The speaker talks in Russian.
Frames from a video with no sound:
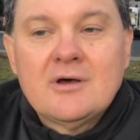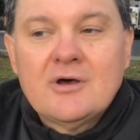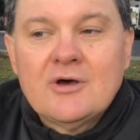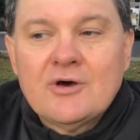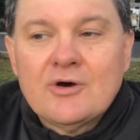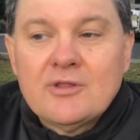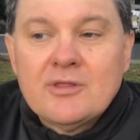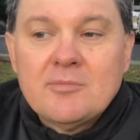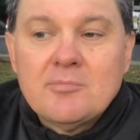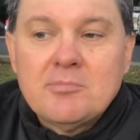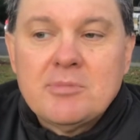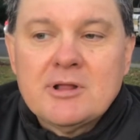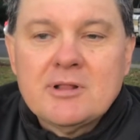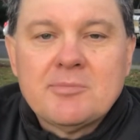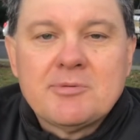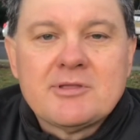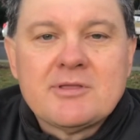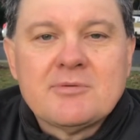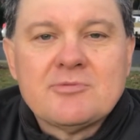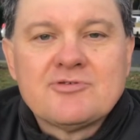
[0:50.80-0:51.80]
Он им был,
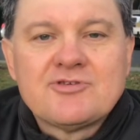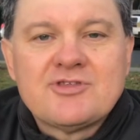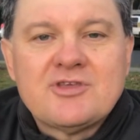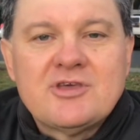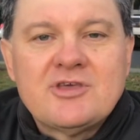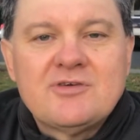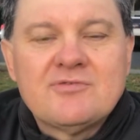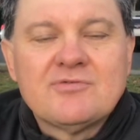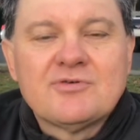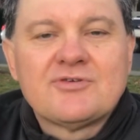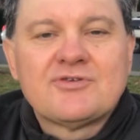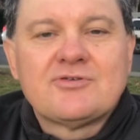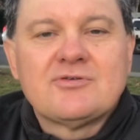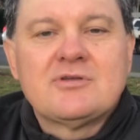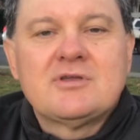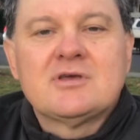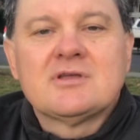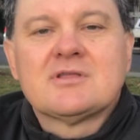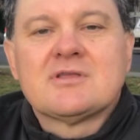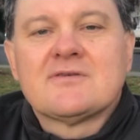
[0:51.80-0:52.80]
потому что его
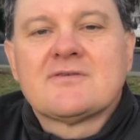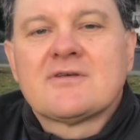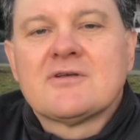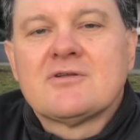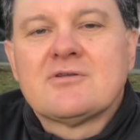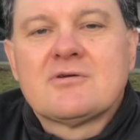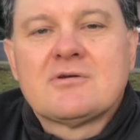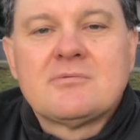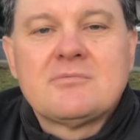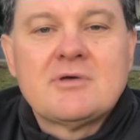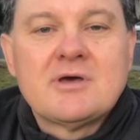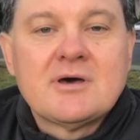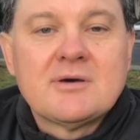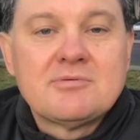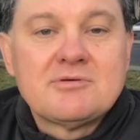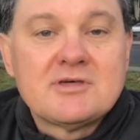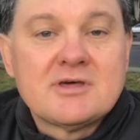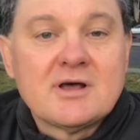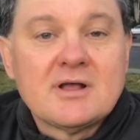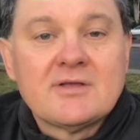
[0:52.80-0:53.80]
студенты, с которым я
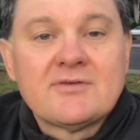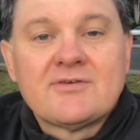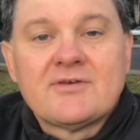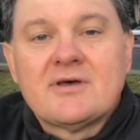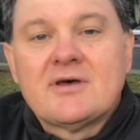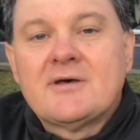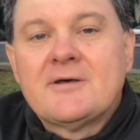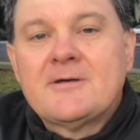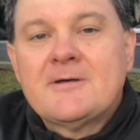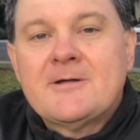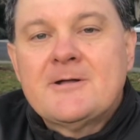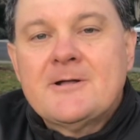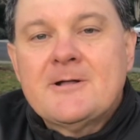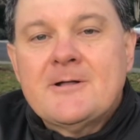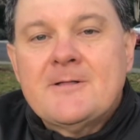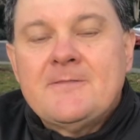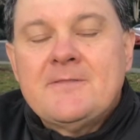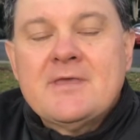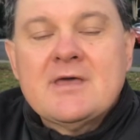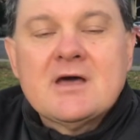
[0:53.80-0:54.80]
общался,
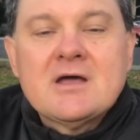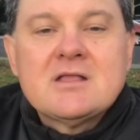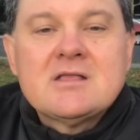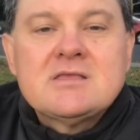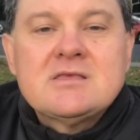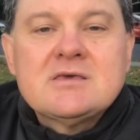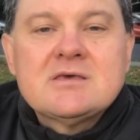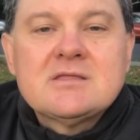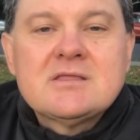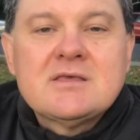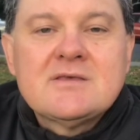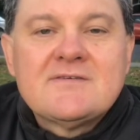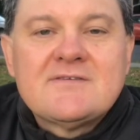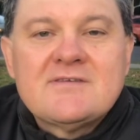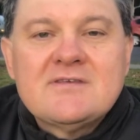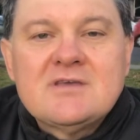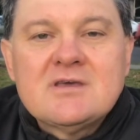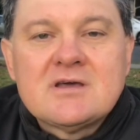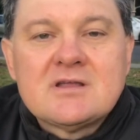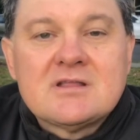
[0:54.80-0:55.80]
ни один из
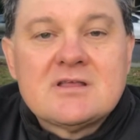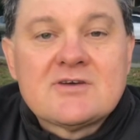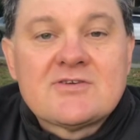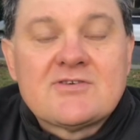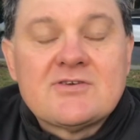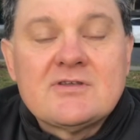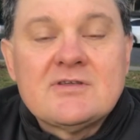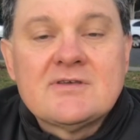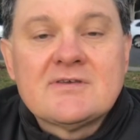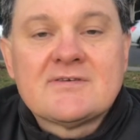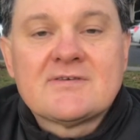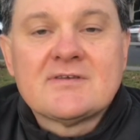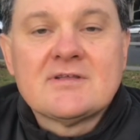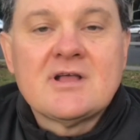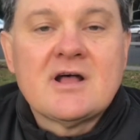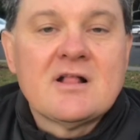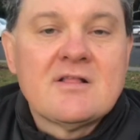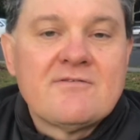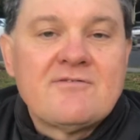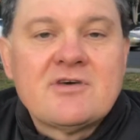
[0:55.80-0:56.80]
них даже не
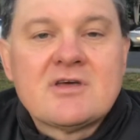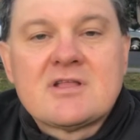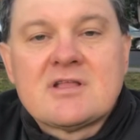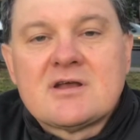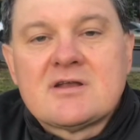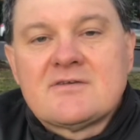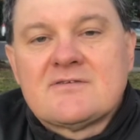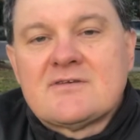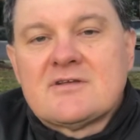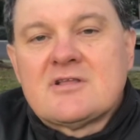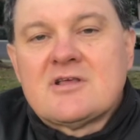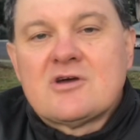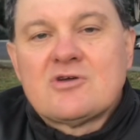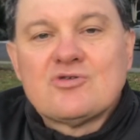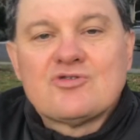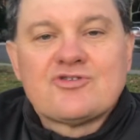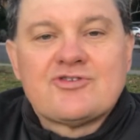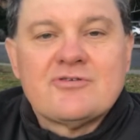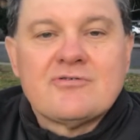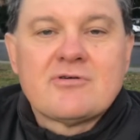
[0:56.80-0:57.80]
знал Виктора
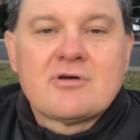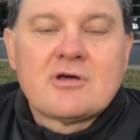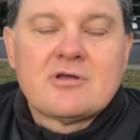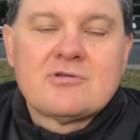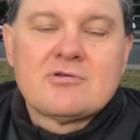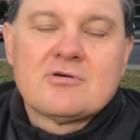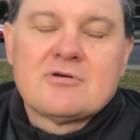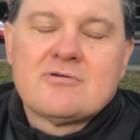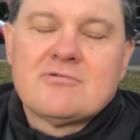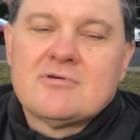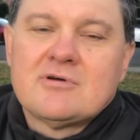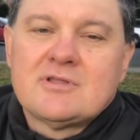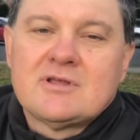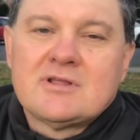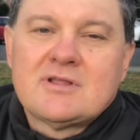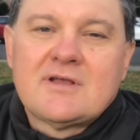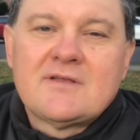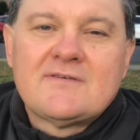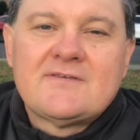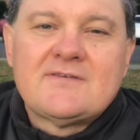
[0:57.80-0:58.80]
Задорожного, которого он
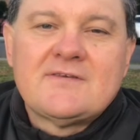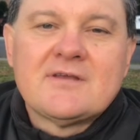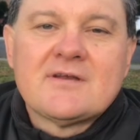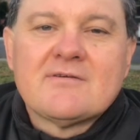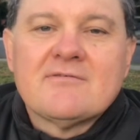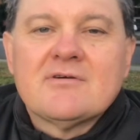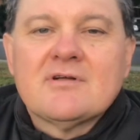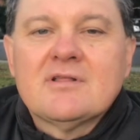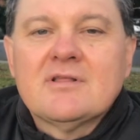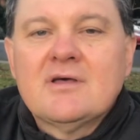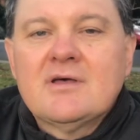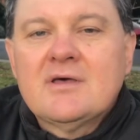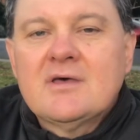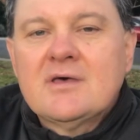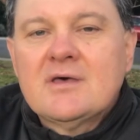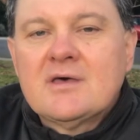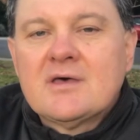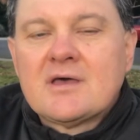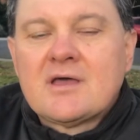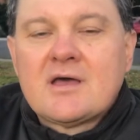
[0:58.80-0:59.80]
анонсировал
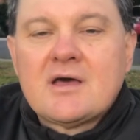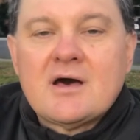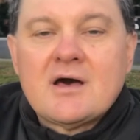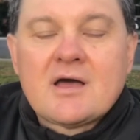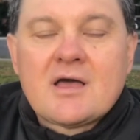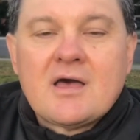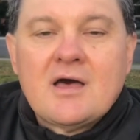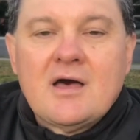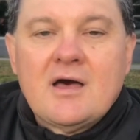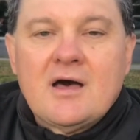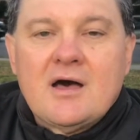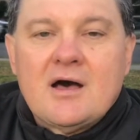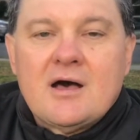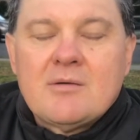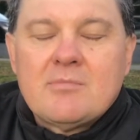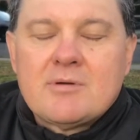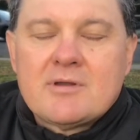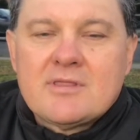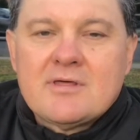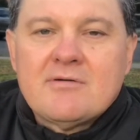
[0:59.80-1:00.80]
как
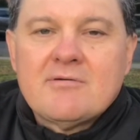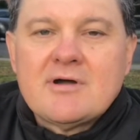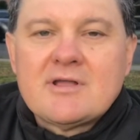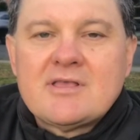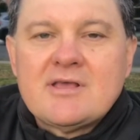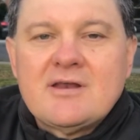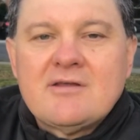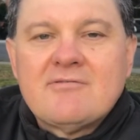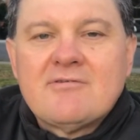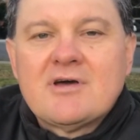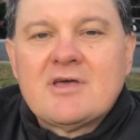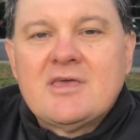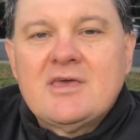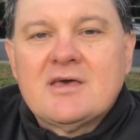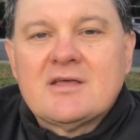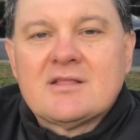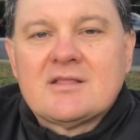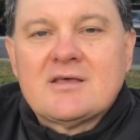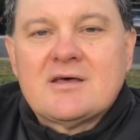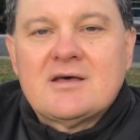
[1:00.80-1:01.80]
образовательного
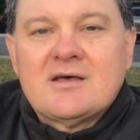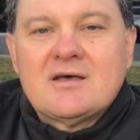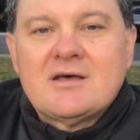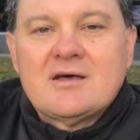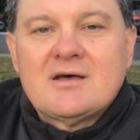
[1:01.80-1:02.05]
агента.